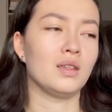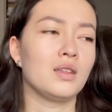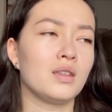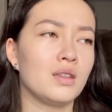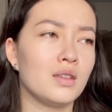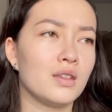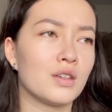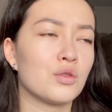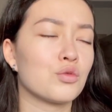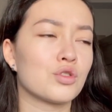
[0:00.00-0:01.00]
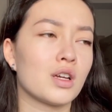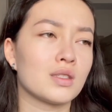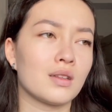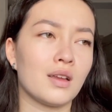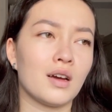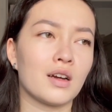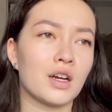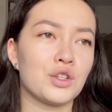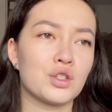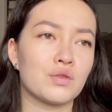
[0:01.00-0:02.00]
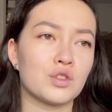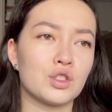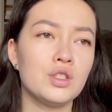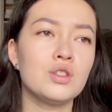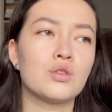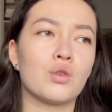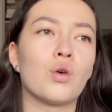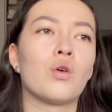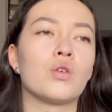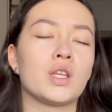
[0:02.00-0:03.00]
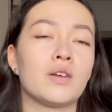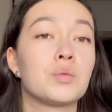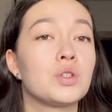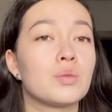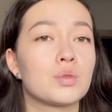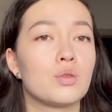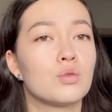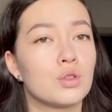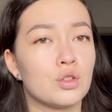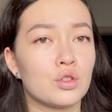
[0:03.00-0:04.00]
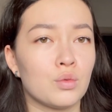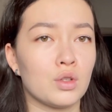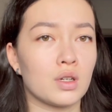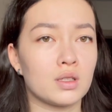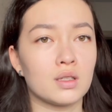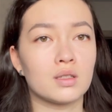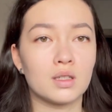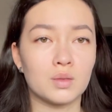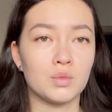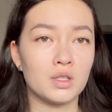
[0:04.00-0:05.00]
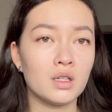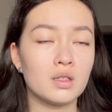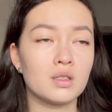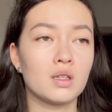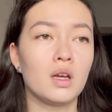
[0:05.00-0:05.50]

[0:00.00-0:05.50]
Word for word: и это ужасно для качества жизни, но я вообще абсолютно ничего не хотела с этим делать,